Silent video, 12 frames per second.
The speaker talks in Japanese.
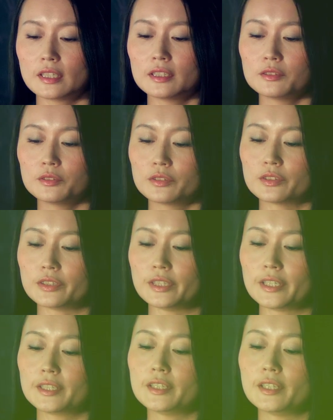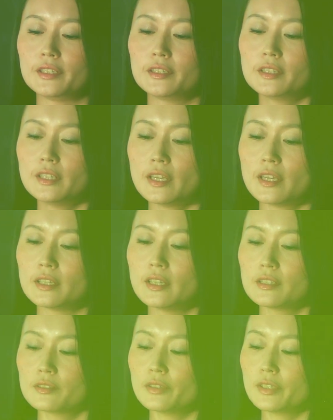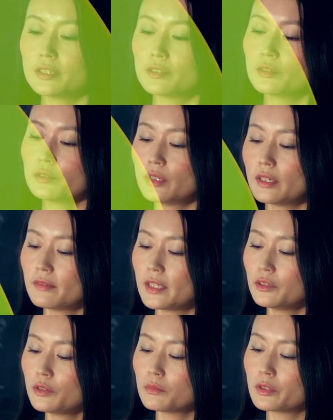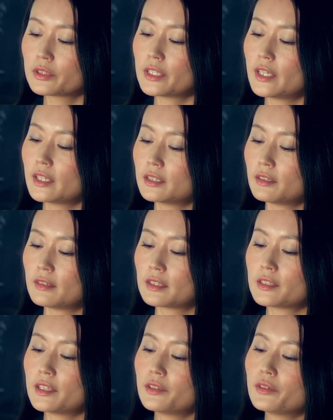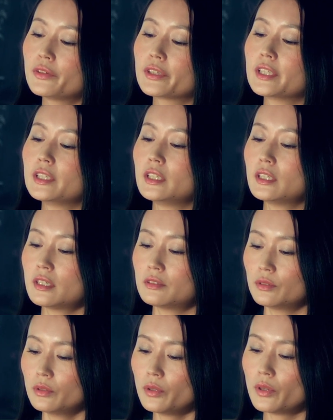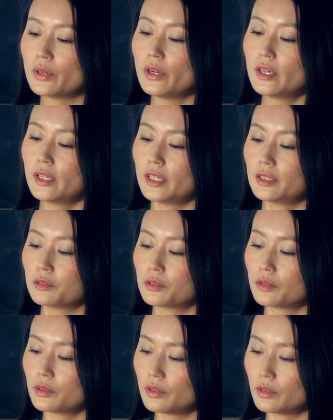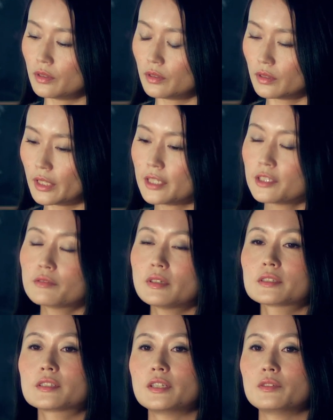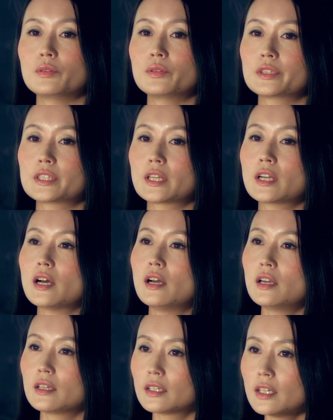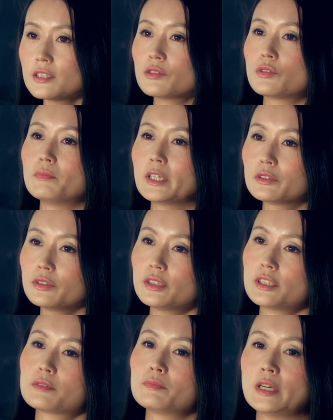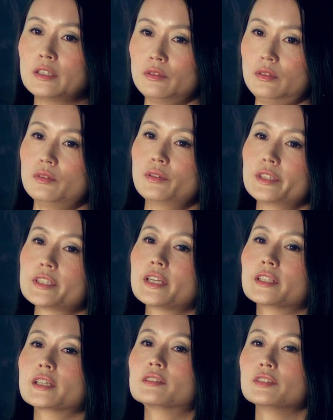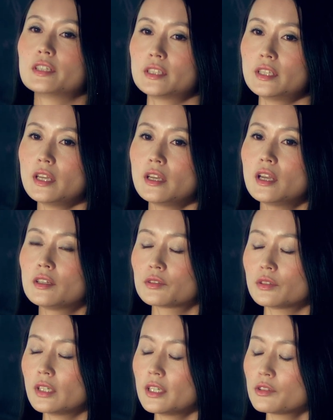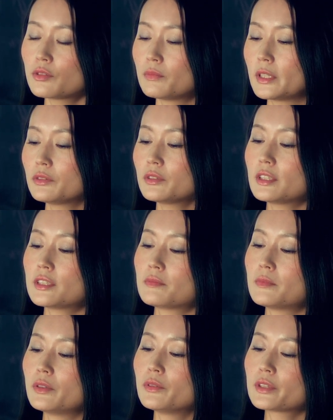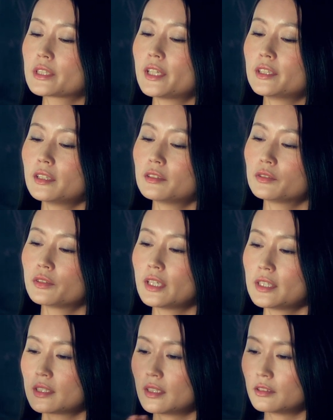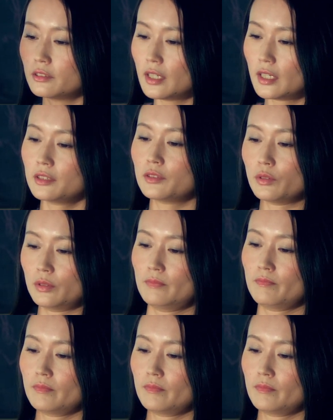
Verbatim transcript: からどんどんできていって、それで外側の木星型惑星領域になると、その原始惑星の大きさがガスをまとってしまう大きさになるんですね。そのガスをまとってしまう大きさになると、ガスがぐわっと